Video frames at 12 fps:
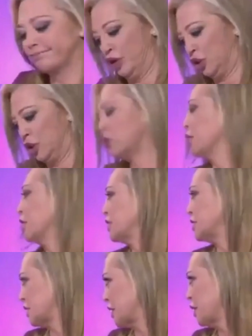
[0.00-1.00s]
Pues yo tengo
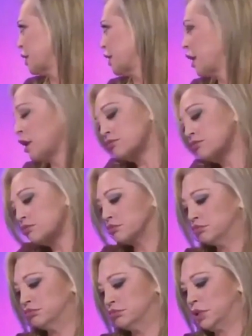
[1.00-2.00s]
que ser sincera
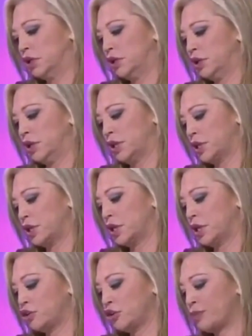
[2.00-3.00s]
y
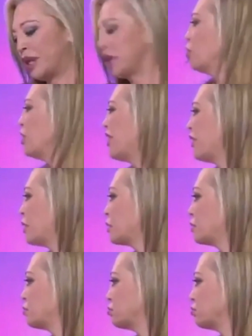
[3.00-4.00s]
decir que yo no me creo
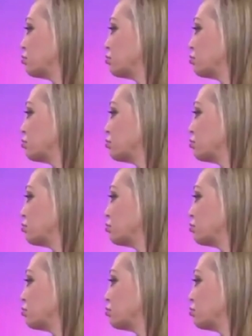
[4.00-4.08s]
nada.